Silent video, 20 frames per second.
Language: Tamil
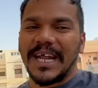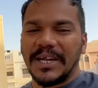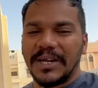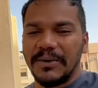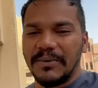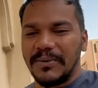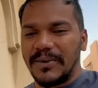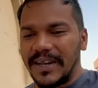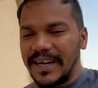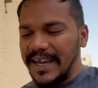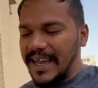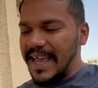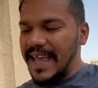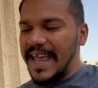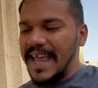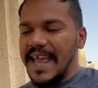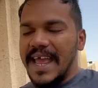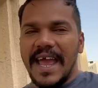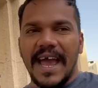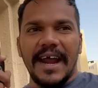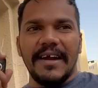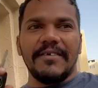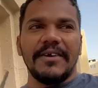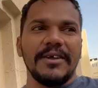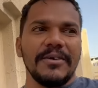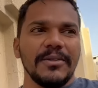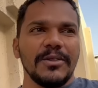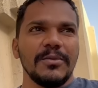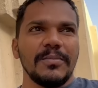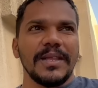தட்டி விட்ருங்க அண்ட் வடி
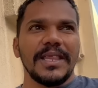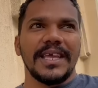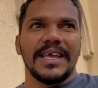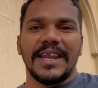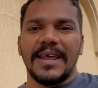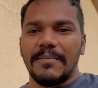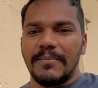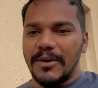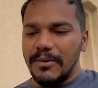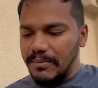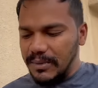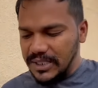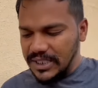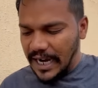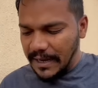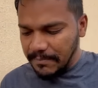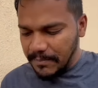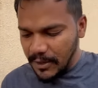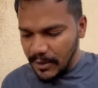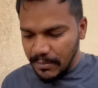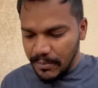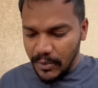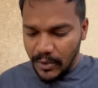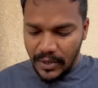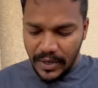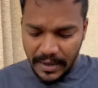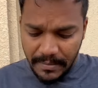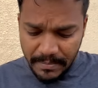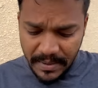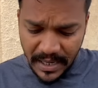வந்து பார்த்தீங்கன்னா இப்போ நம்ம ஸ்டார்ட் பண்ண
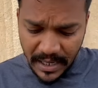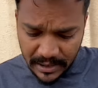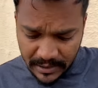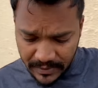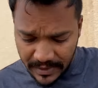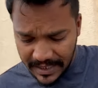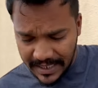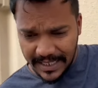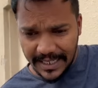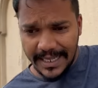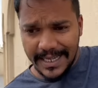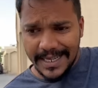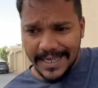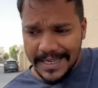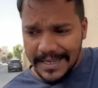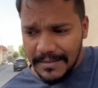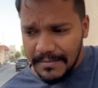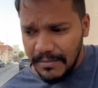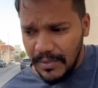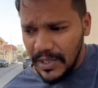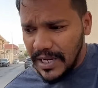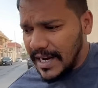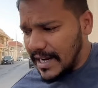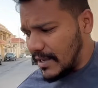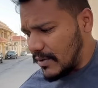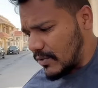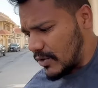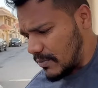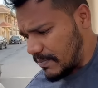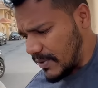போகிறாங்க பிகாஸ் வந்து முதல்ல
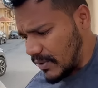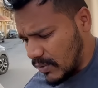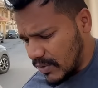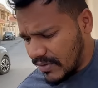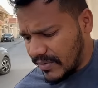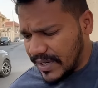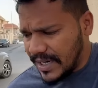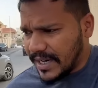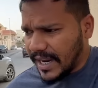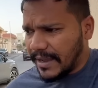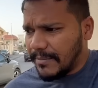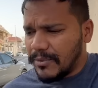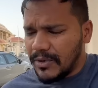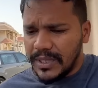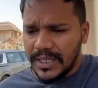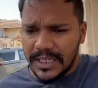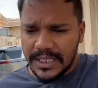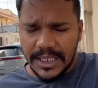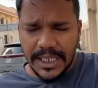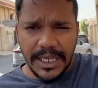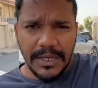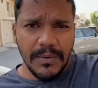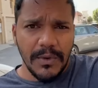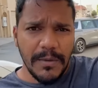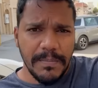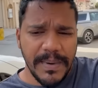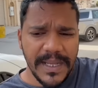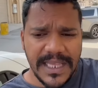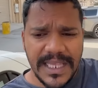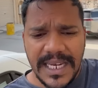கொண்டு போய் விட வேண்டிய டைம் வந்துருச்சு ஒரு
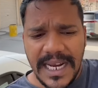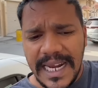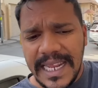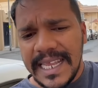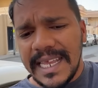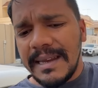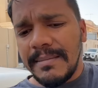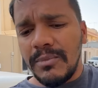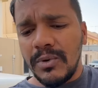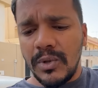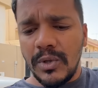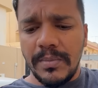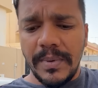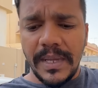பத்து நாளைக்கு நம்ம வந்து